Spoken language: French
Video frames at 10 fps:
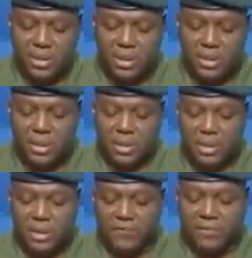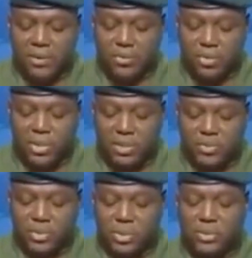aider à faire monter en
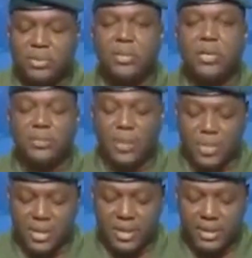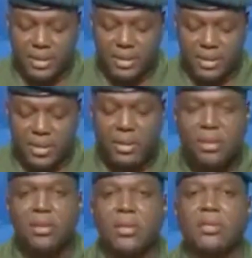puissance l'armée malienne
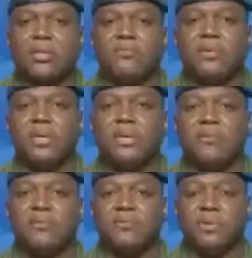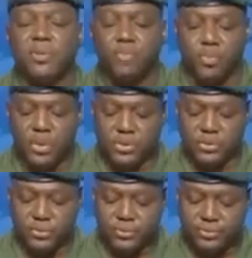et intervenir en faveur des
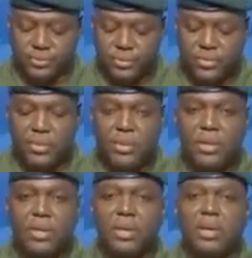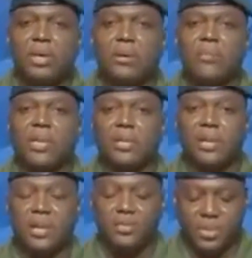populations.
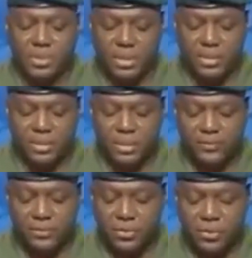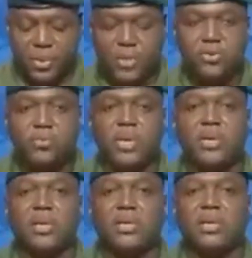Malgré la présence de, l'opération
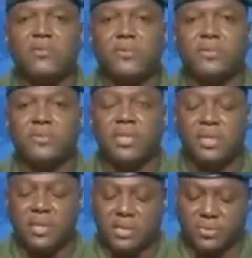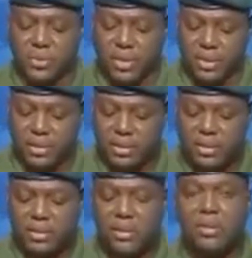Barkhane et des forces internationales,
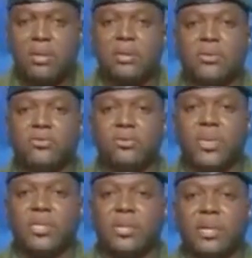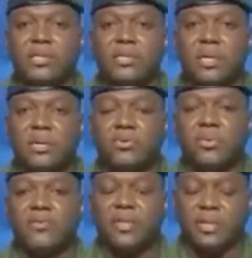de 2013 à
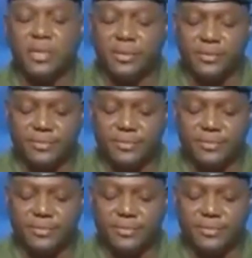2021,